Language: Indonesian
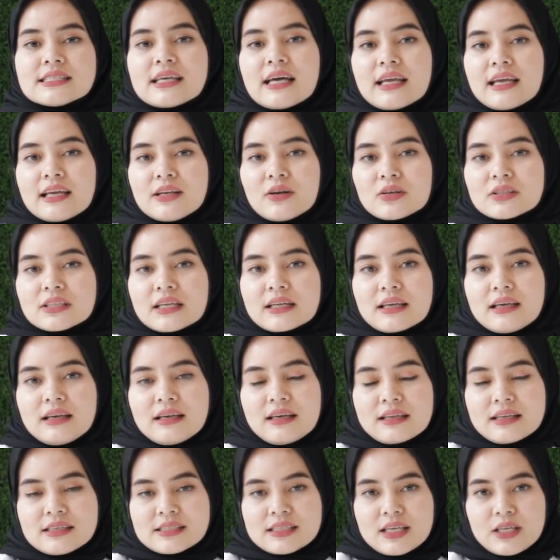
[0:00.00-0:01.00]
Saya Dr.
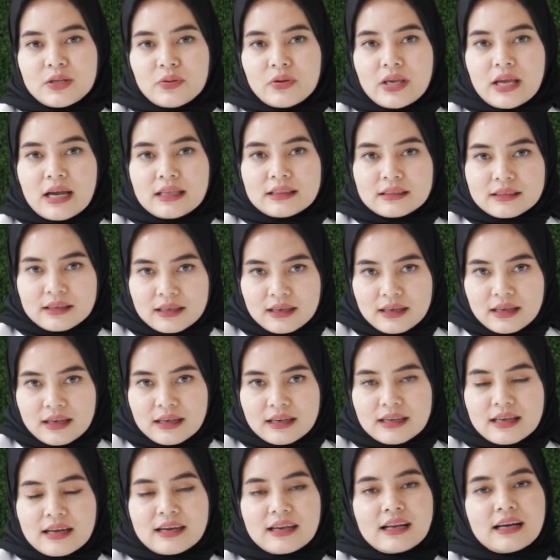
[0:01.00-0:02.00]
Kiki Rizky
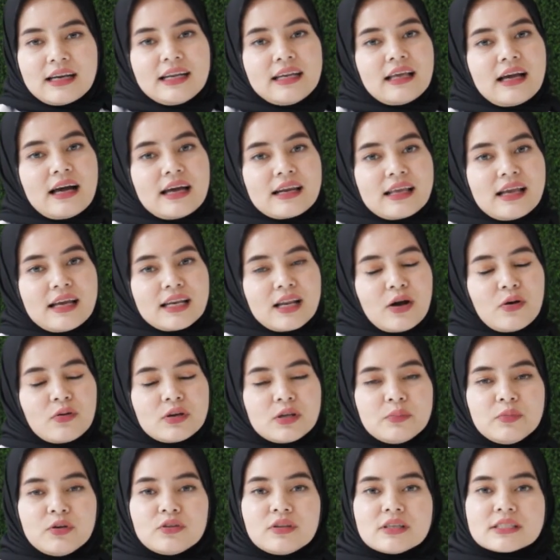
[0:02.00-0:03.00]
Duyanti dari Klinik Ariana
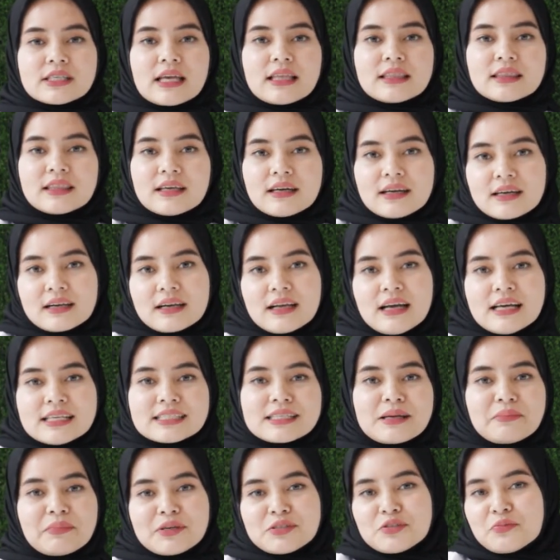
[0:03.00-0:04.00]
Audi Beauty Center.
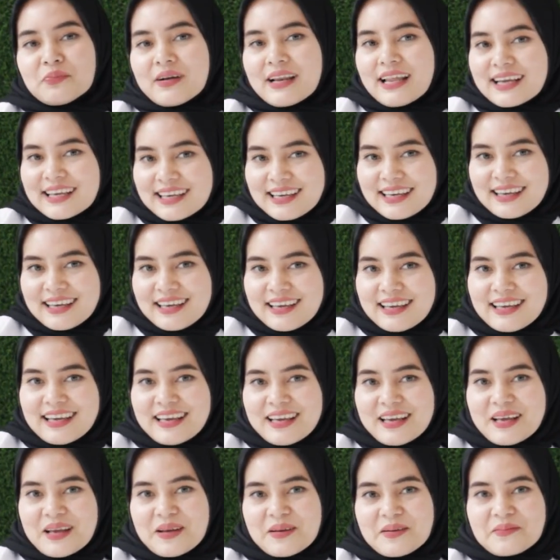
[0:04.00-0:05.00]
Sampai jumpa
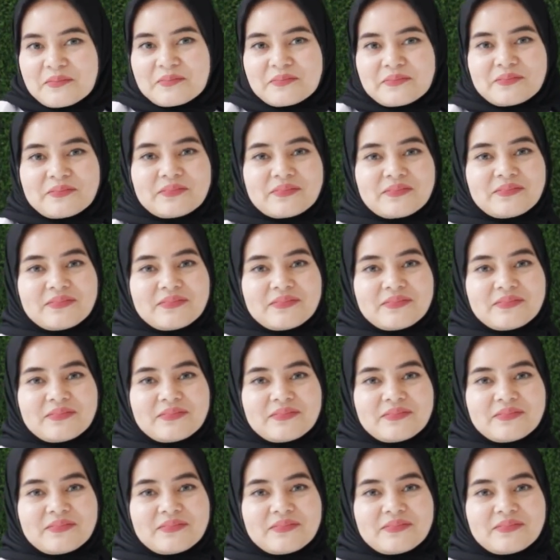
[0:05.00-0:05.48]
lagi.